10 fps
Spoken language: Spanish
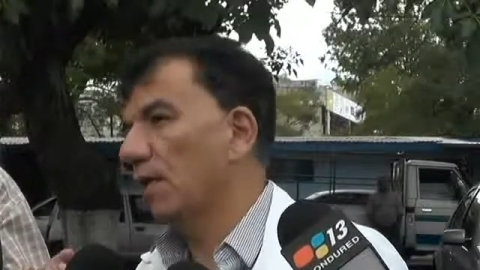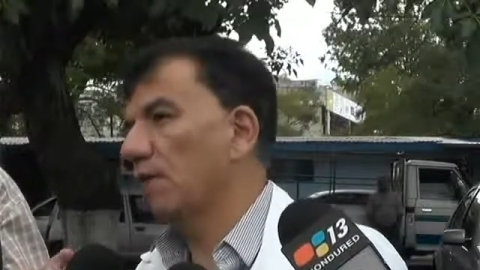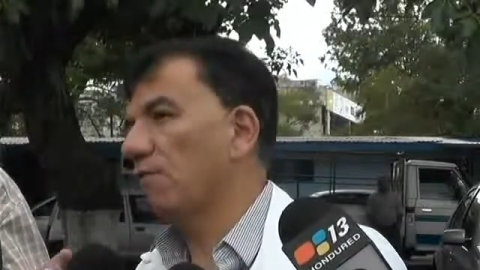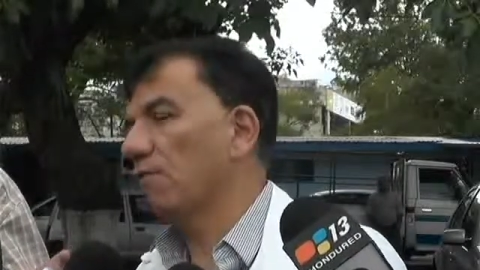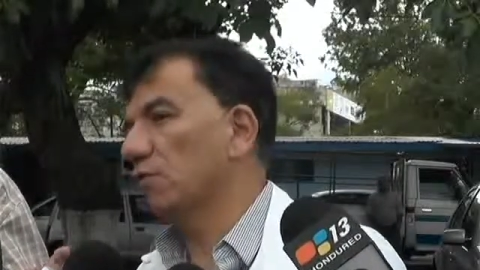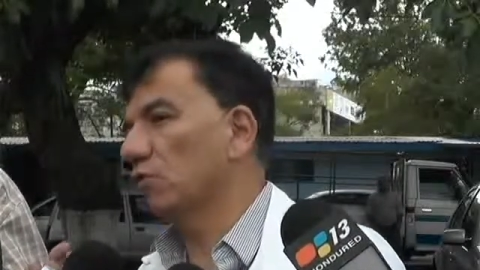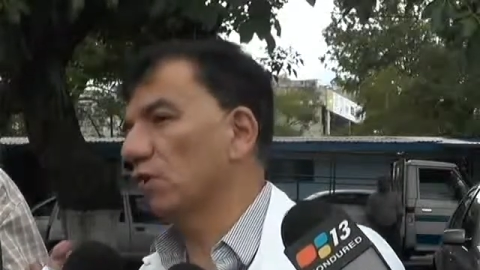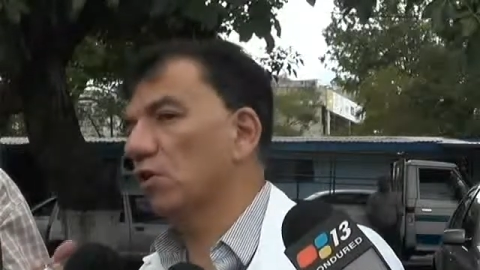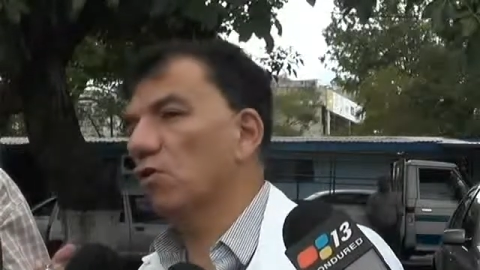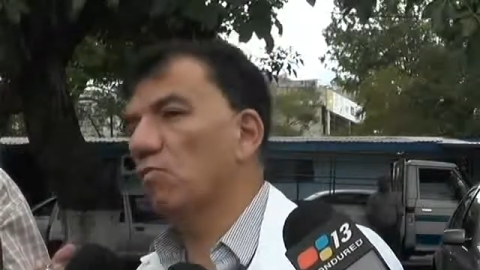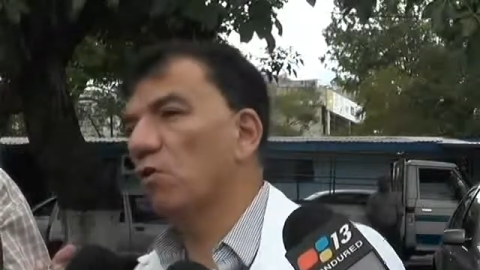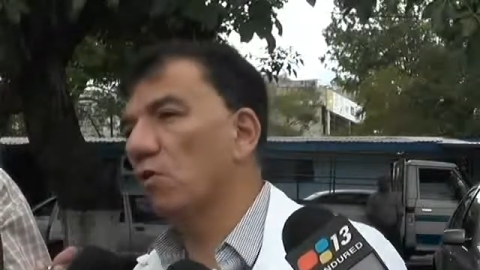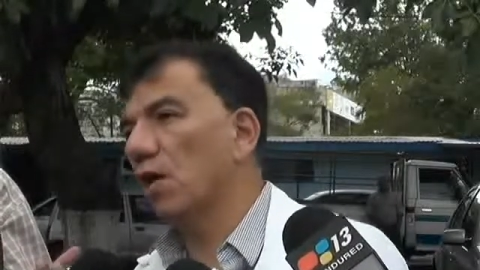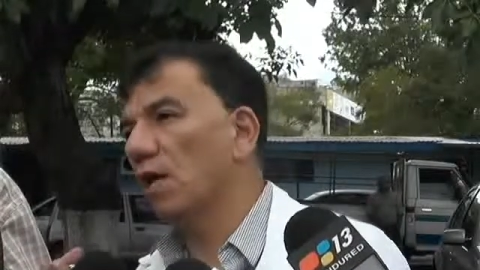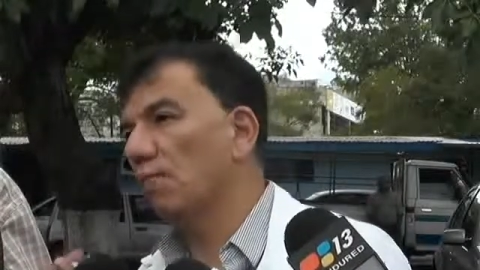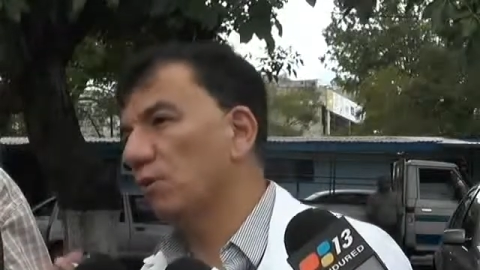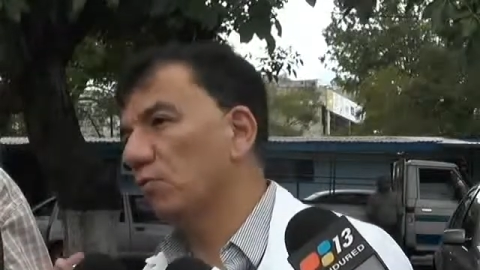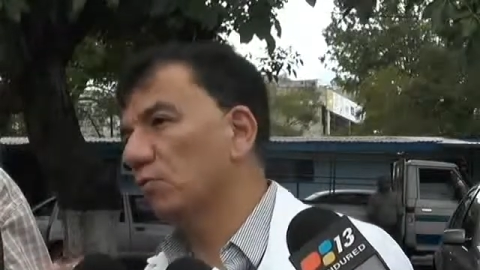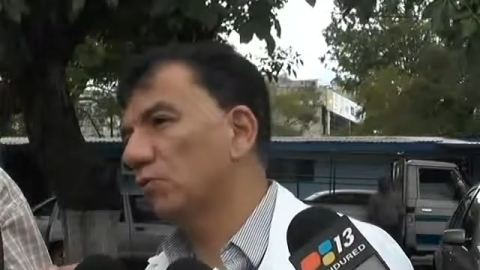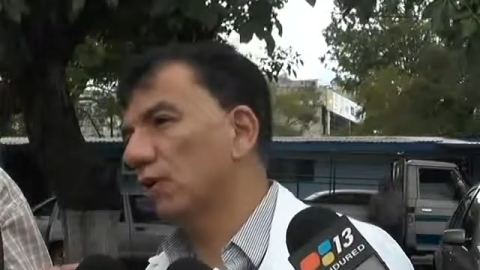infecciones como el
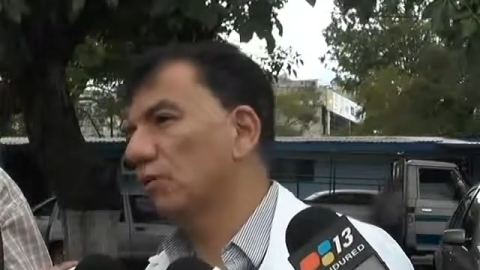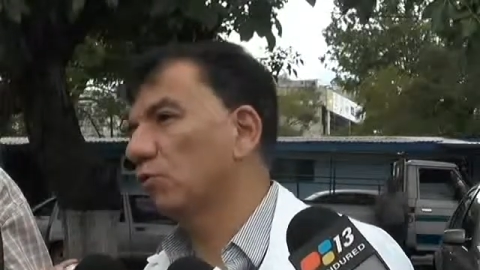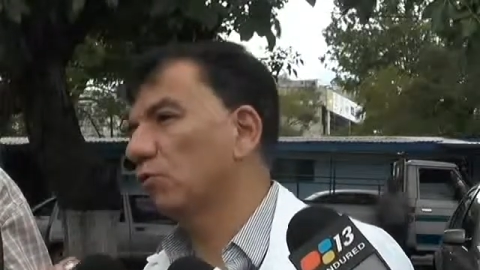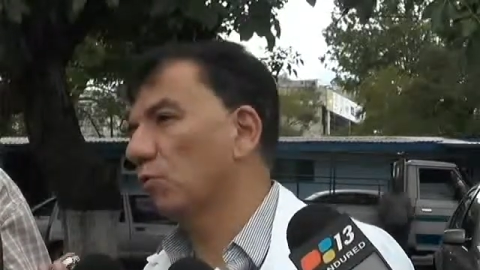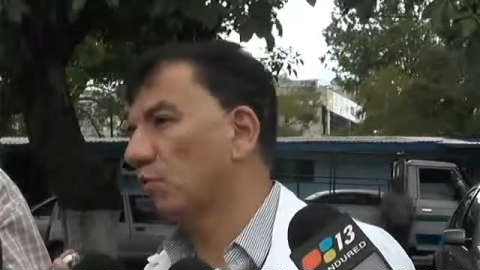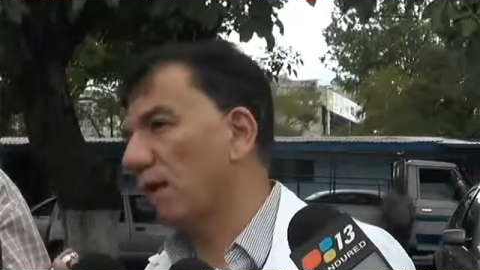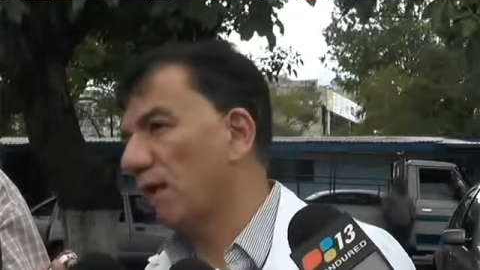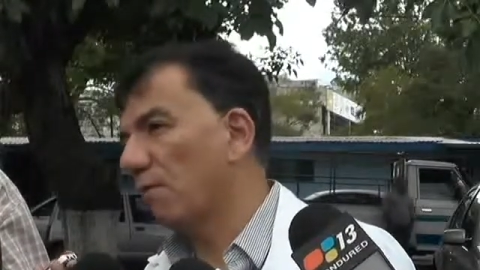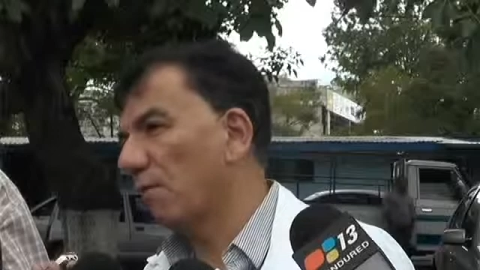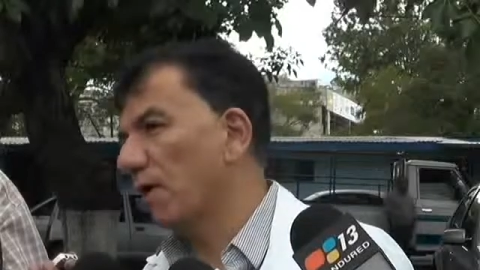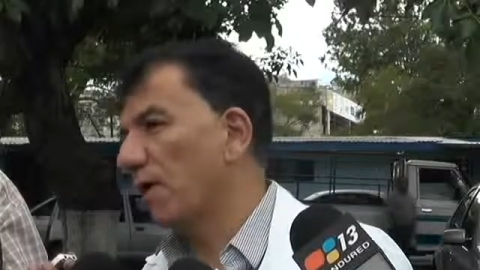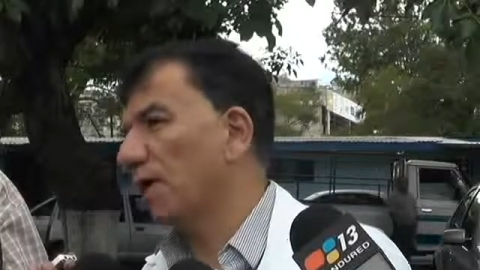virus del toxoplasma,